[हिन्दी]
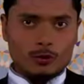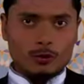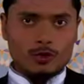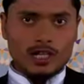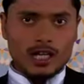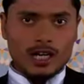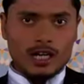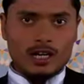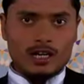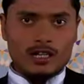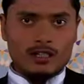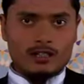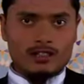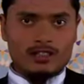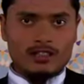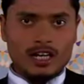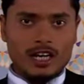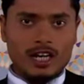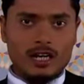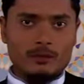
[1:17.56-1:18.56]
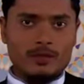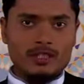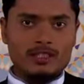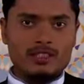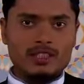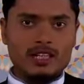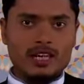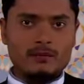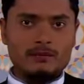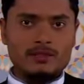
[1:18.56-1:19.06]
गोया सहाबे
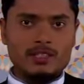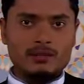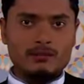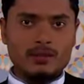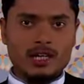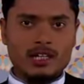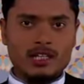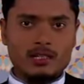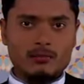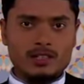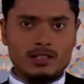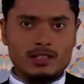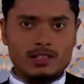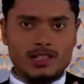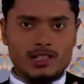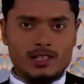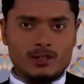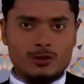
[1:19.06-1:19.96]
कराम के बारे में ये